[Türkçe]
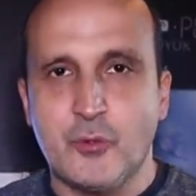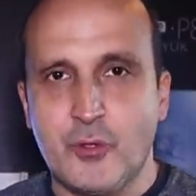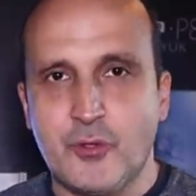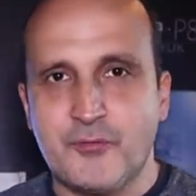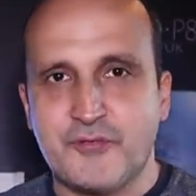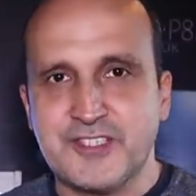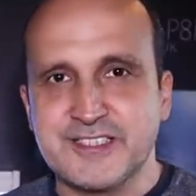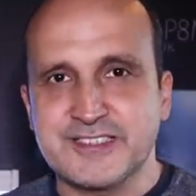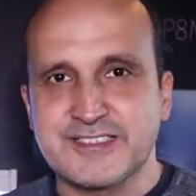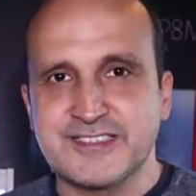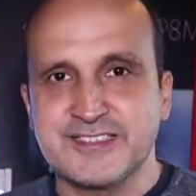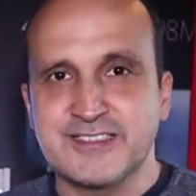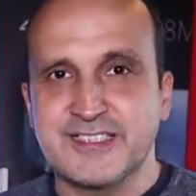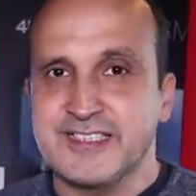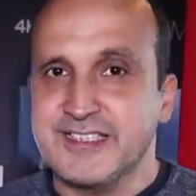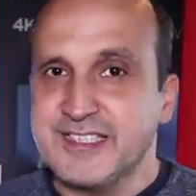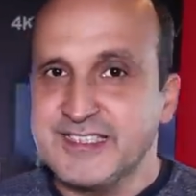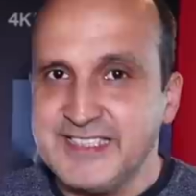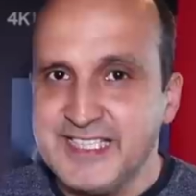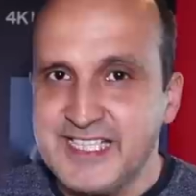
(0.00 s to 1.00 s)
o fiyatını
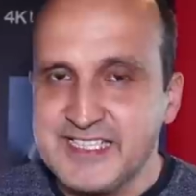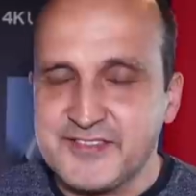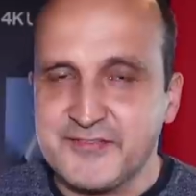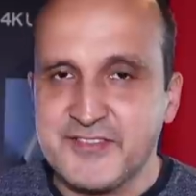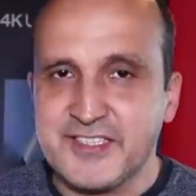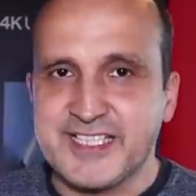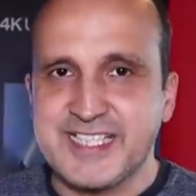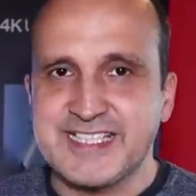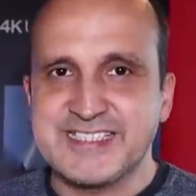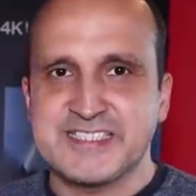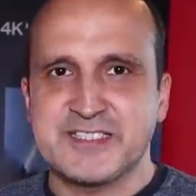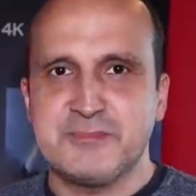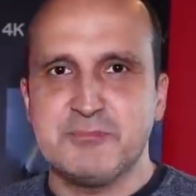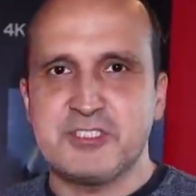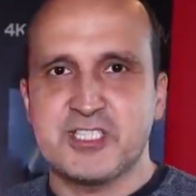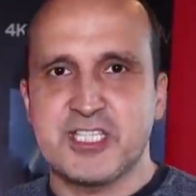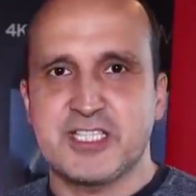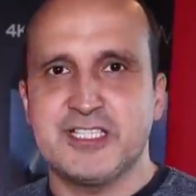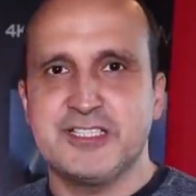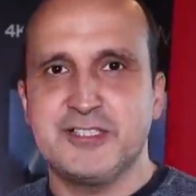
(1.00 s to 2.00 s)
da net ve keskin
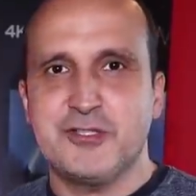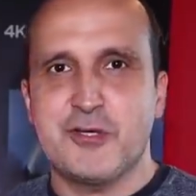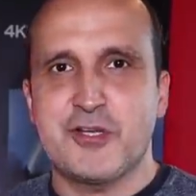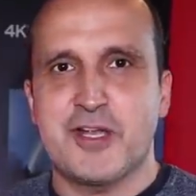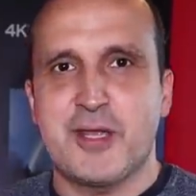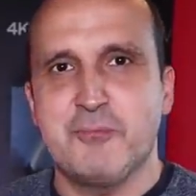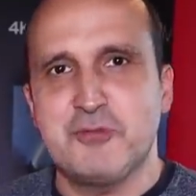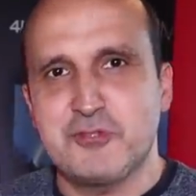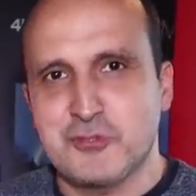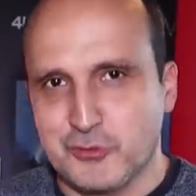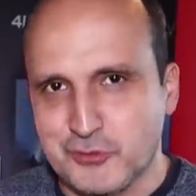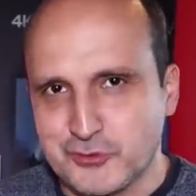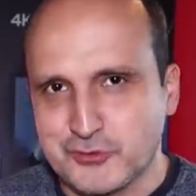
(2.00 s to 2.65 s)
bir şekilde öğrenmiş